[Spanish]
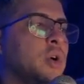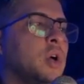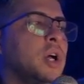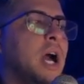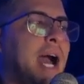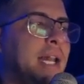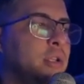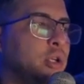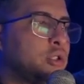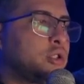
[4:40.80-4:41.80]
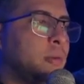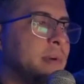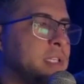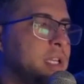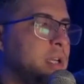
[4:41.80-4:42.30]
al
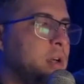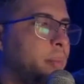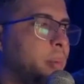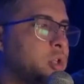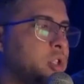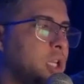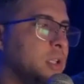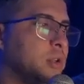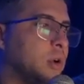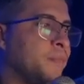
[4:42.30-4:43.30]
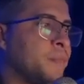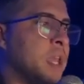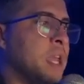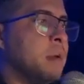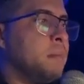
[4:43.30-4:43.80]
2,5%,
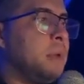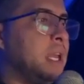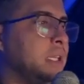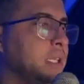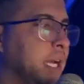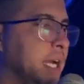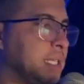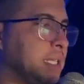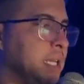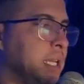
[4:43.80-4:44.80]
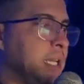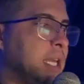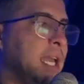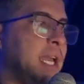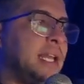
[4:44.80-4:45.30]
mientras
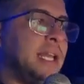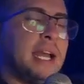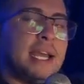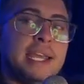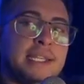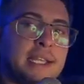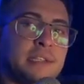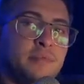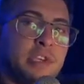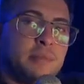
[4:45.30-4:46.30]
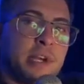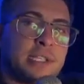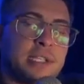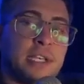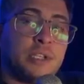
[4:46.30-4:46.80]
que la, estas mismas,
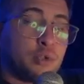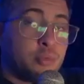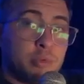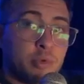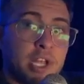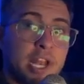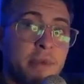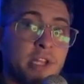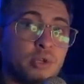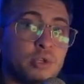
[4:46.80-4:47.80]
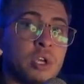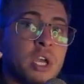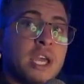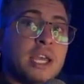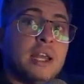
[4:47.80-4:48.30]
estos mismos elementos
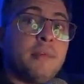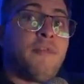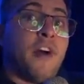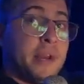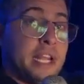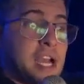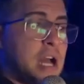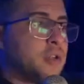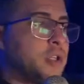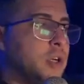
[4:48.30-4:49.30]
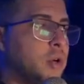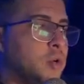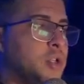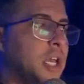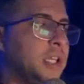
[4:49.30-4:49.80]
fabricados en
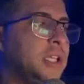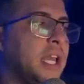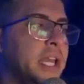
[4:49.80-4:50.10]
Rusia tienen